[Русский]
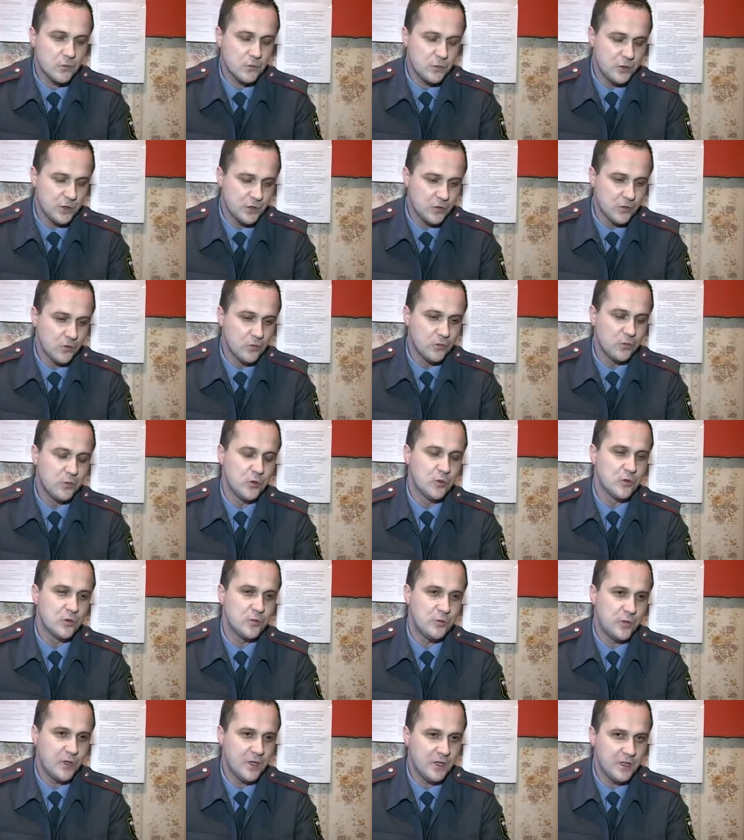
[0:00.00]
Участковый
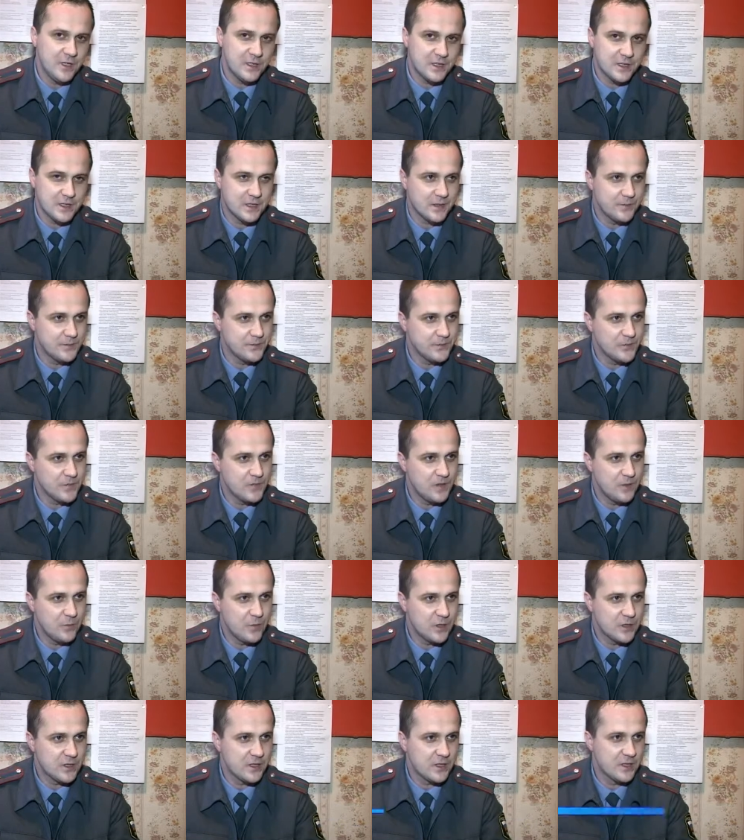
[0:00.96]
пункт полиции,
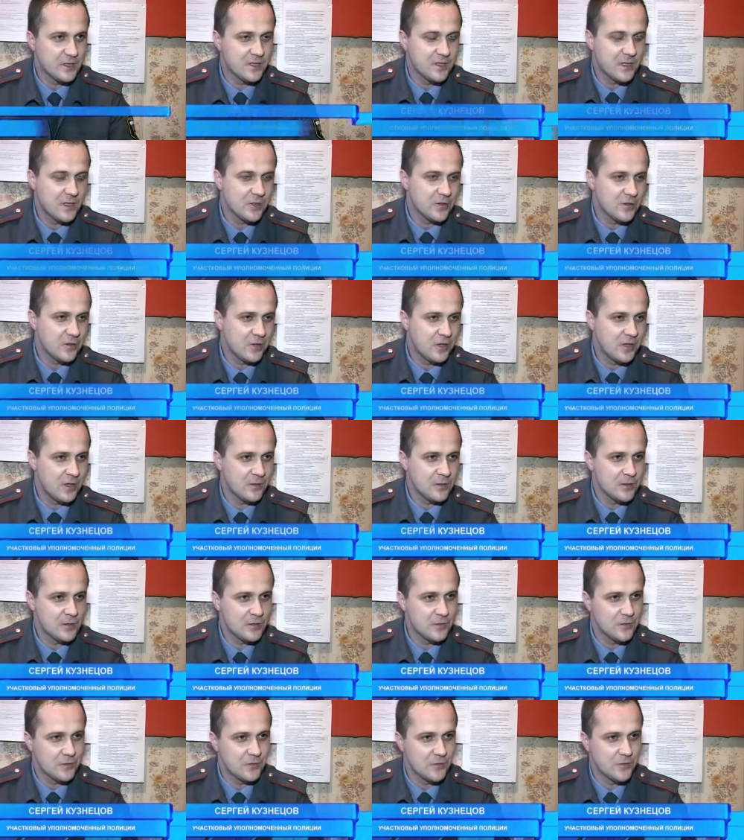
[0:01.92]
непосредственно который я
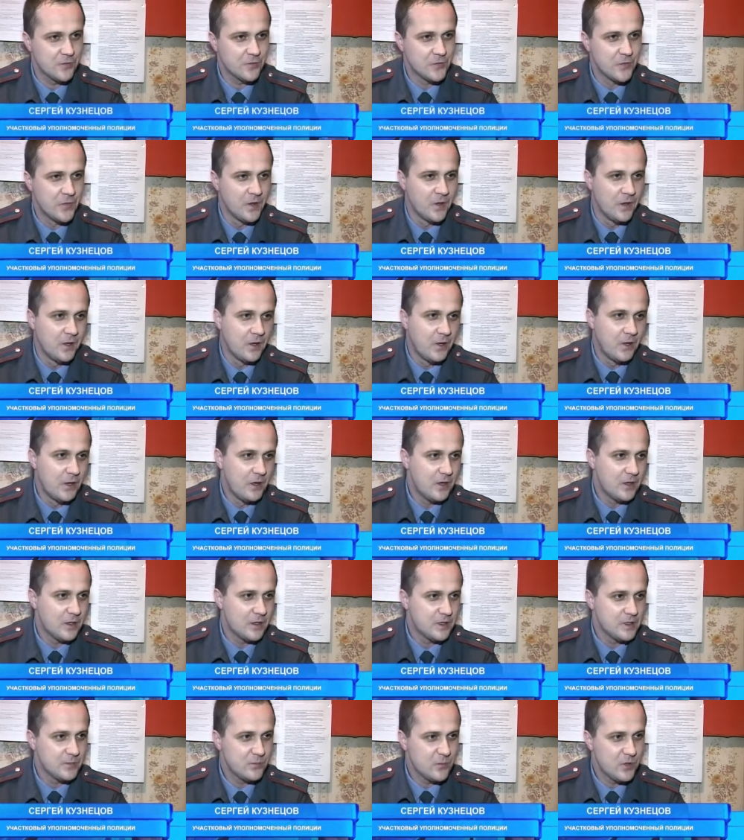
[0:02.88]
обслуживаю,
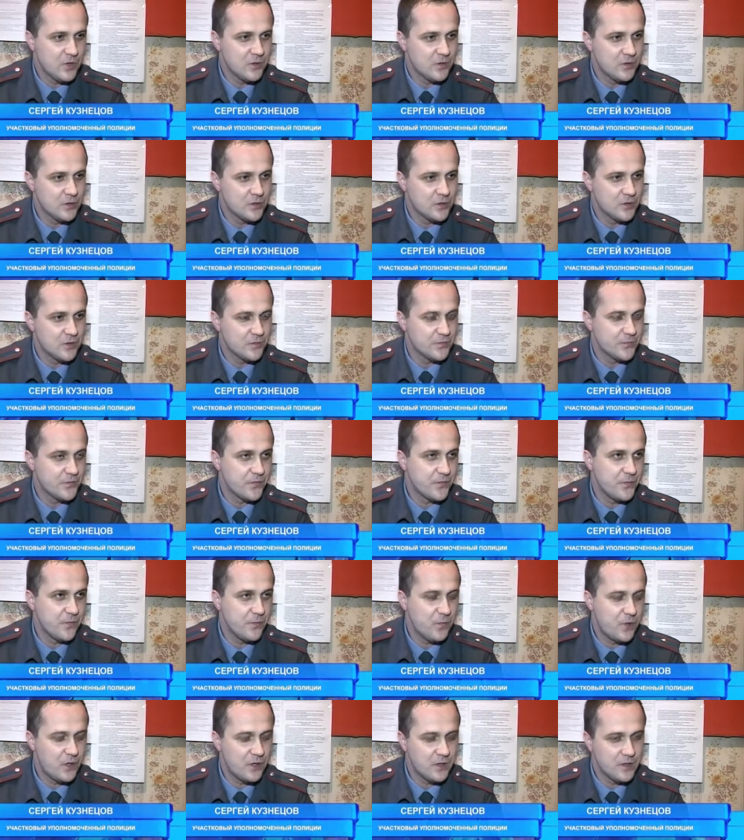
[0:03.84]
расположен
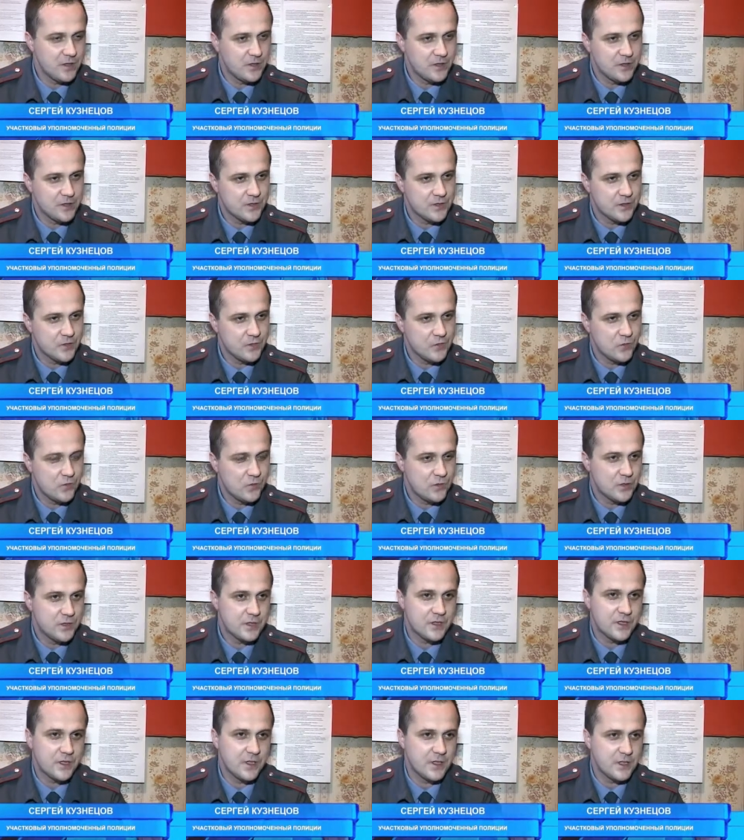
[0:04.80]
по адресу
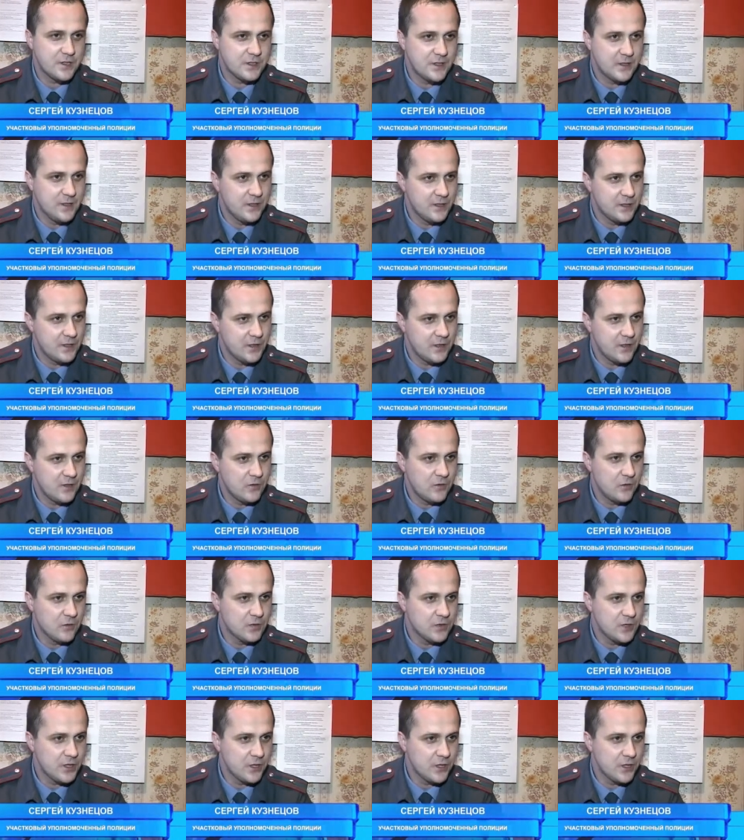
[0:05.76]
улица Строителей 3, город